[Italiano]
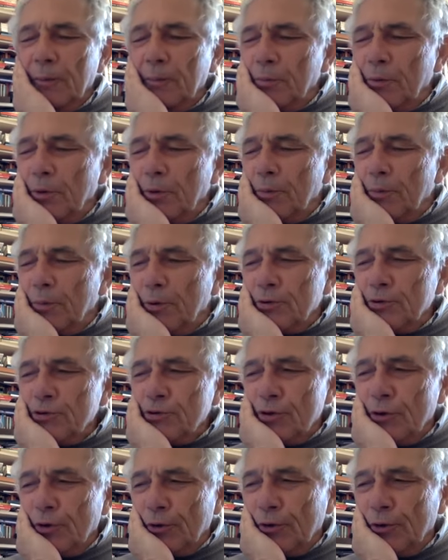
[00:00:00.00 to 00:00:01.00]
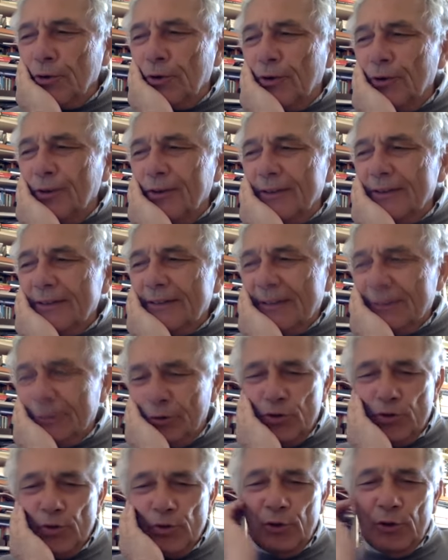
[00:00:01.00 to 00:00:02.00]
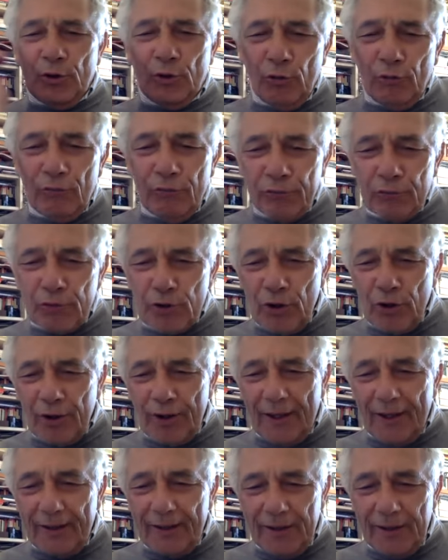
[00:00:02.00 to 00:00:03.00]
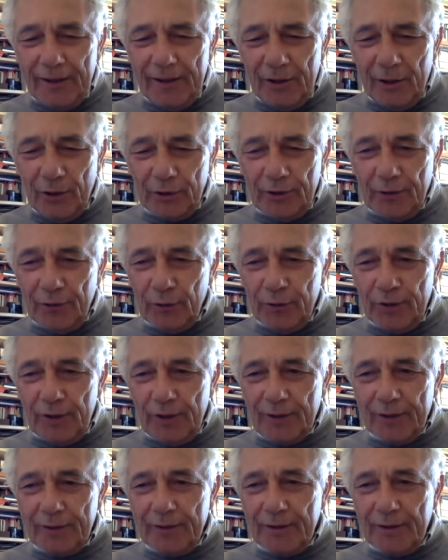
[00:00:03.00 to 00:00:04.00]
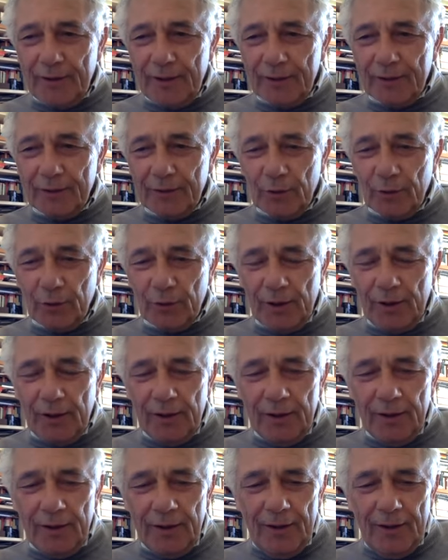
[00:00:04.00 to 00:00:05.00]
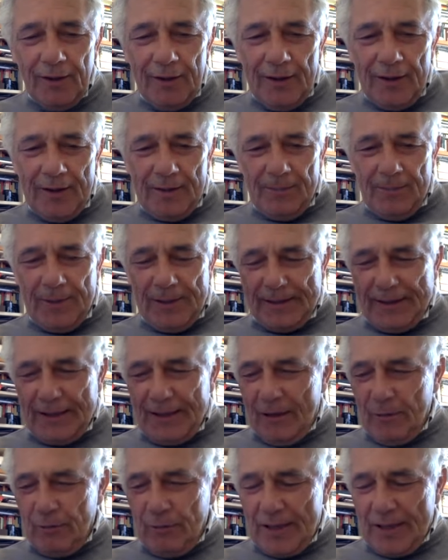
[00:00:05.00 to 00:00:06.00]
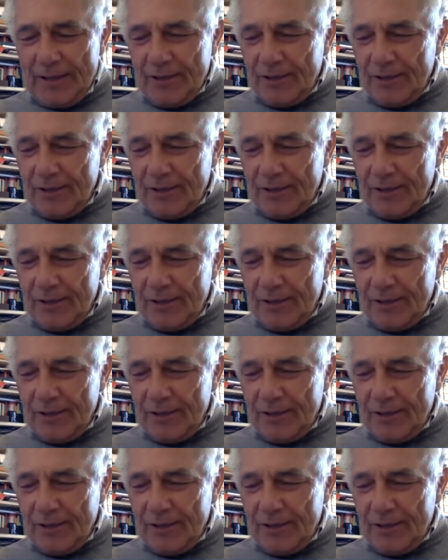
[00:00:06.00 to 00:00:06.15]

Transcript: bu- buongiorno. Intanto sono in confusione anch'io, devo eh, dirti, direttore. E eh, eh, lo credo. Lo perché è una